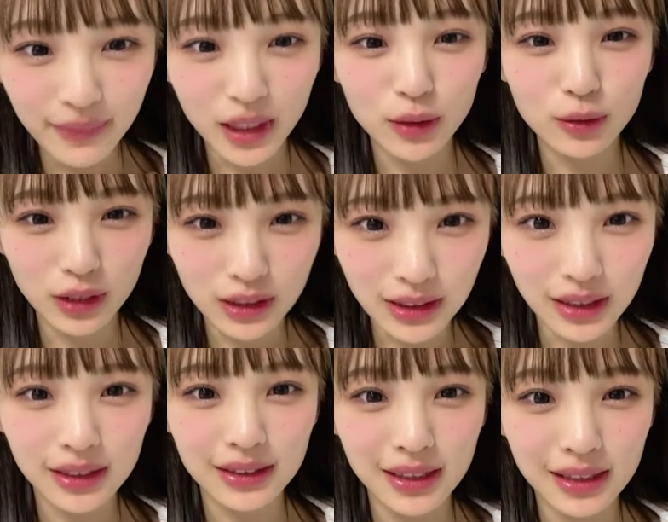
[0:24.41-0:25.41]
なのでぜ
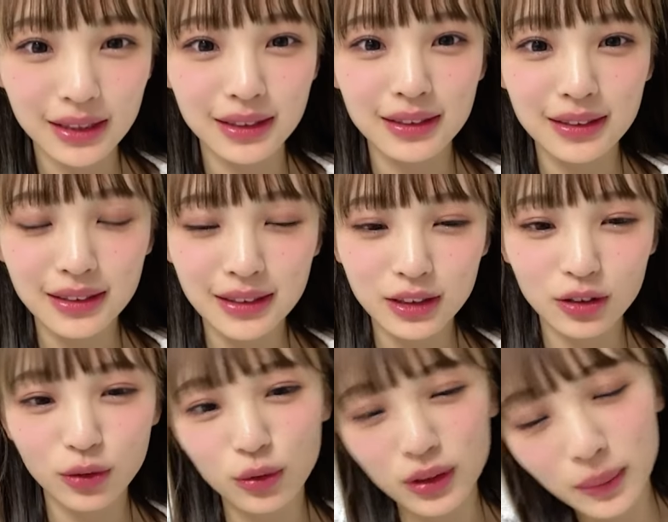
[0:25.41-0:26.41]
ひぜひ
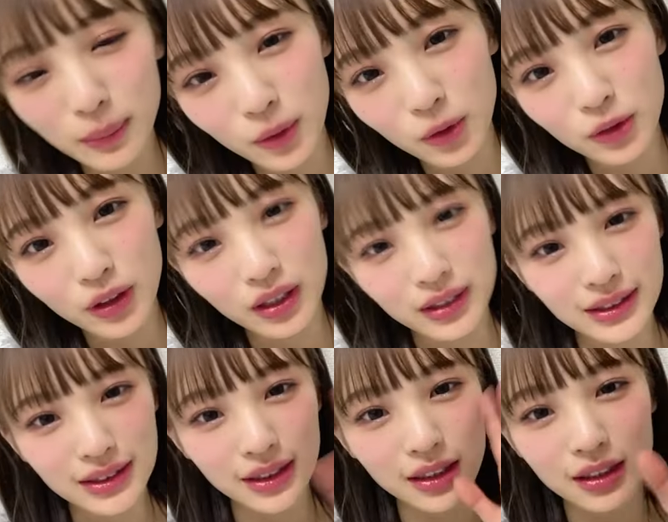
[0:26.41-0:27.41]
そこでも
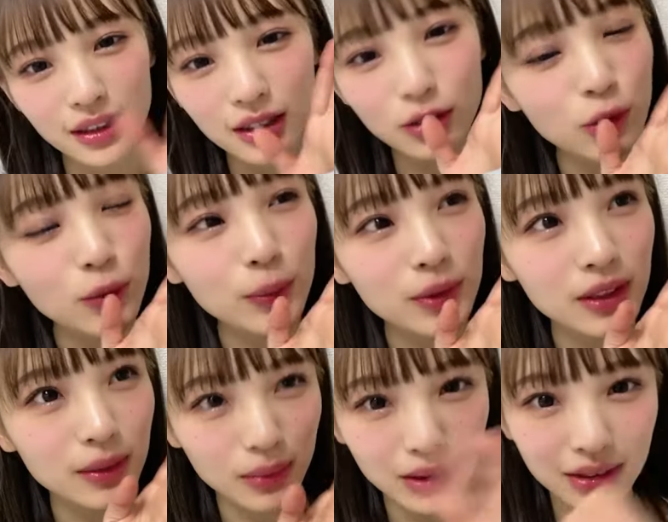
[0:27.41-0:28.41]
話せたらなと思っ
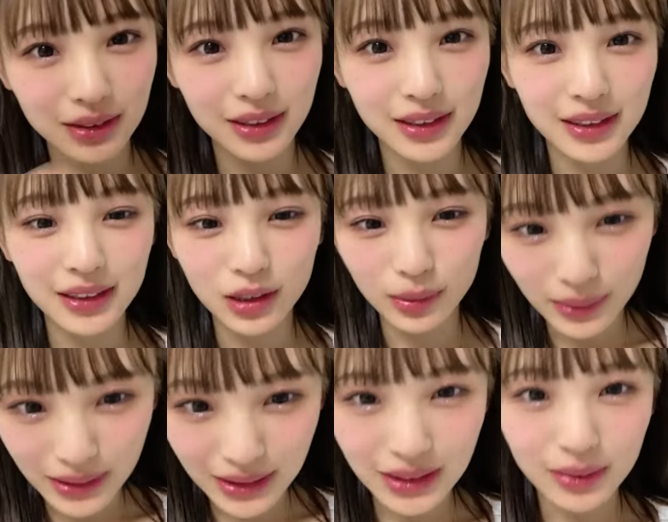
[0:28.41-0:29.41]
てますお
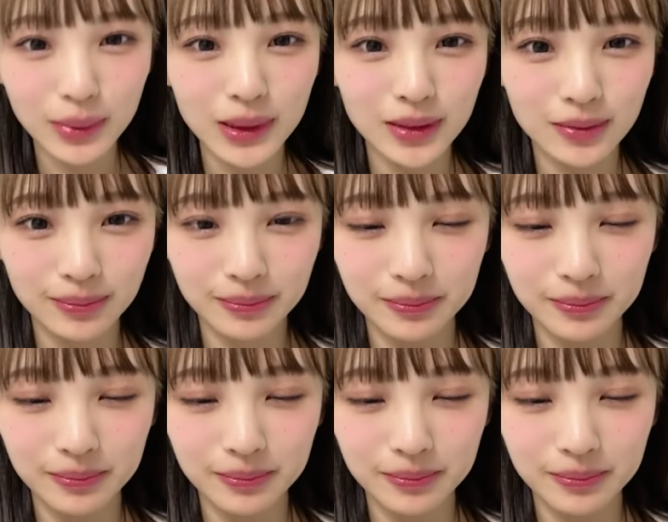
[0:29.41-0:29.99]
待ちしてます